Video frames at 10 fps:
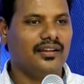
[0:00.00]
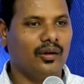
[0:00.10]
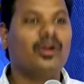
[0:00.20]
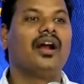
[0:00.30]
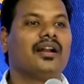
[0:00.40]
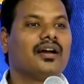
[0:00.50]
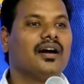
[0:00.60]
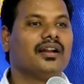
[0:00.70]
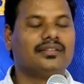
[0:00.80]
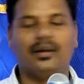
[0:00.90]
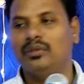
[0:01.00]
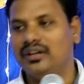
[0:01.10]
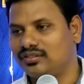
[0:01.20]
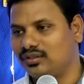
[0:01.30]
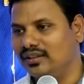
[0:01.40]
எவ்வளோ அழகான
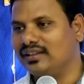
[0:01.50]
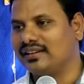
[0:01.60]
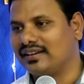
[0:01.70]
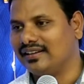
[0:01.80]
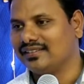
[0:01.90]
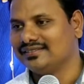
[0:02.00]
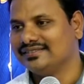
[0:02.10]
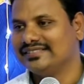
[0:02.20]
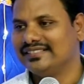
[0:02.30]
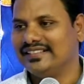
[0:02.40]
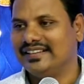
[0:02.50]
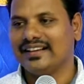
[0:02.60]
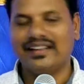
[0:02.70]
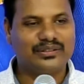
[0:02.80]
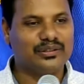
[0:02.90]
தமிழில் சொல்லியிருக்கிறார்
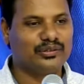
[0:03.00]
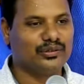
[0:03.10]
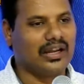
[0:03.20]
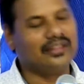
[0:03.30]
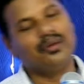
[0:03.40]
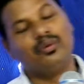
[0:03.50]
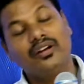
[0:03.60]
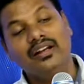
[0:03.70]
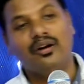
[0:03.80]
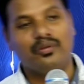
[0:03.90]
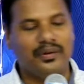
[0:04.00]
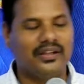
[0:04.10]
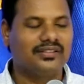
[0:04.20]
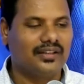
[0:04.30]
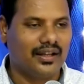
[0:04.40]
கத்திரி சோசம் அந்த மொழியில் அவர்
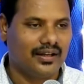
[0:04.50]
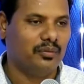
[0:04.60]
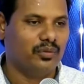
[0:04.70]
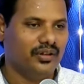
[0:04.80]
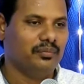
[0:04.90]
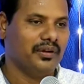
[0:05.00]
பேசினார் ஆனால் மொழி